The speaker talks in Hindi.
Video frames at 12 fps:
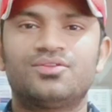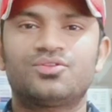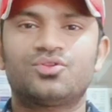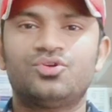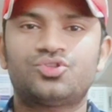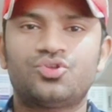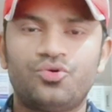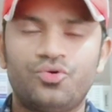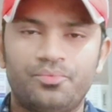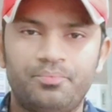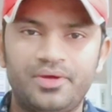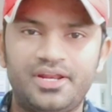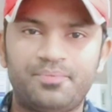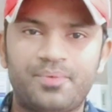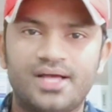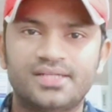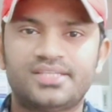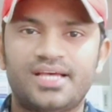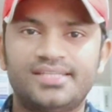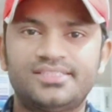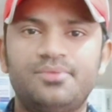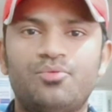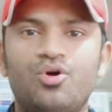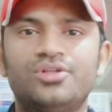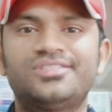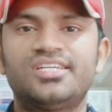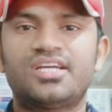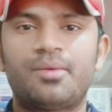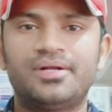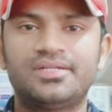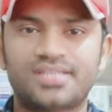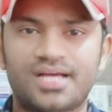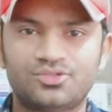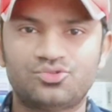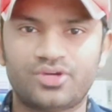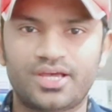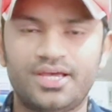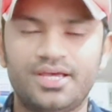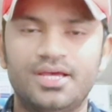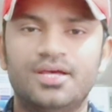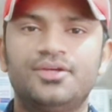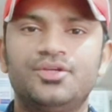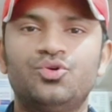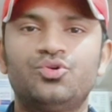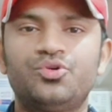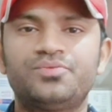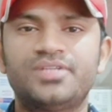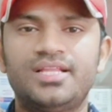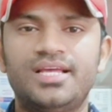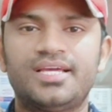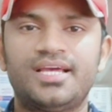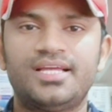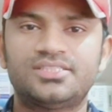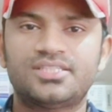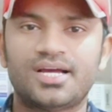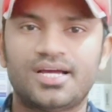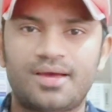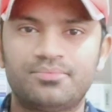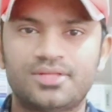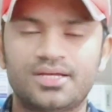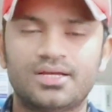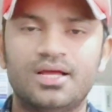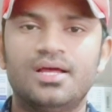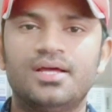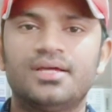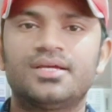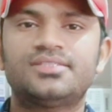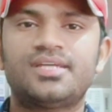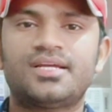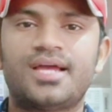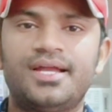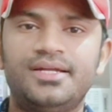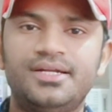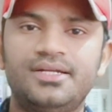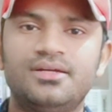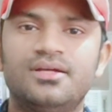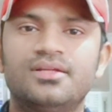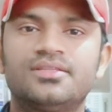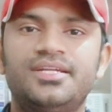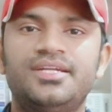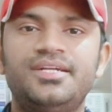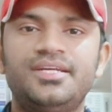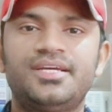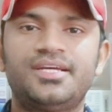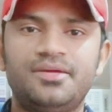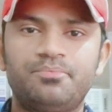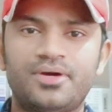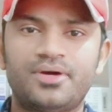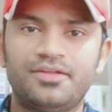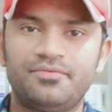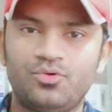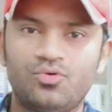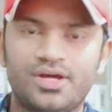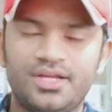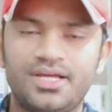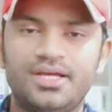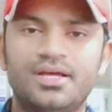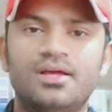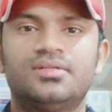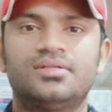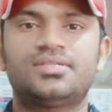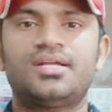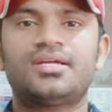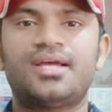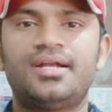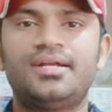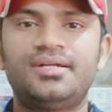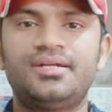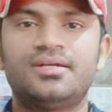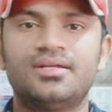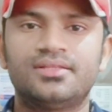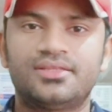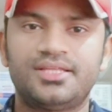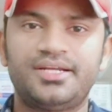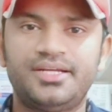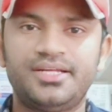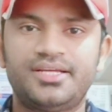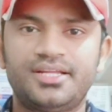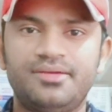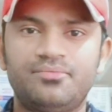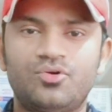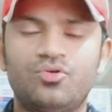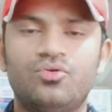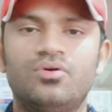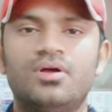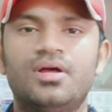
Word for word: दोस्तों मेरे पास ऐसे बहुत से कमेंट्स आ चुके हैं यूट्यूब से लेके इंस्टाग्राम तक कि सर कैंडिड थ्री क्रीम पर रिव्यू करिए सर कैंडिड थ्री क्रीम को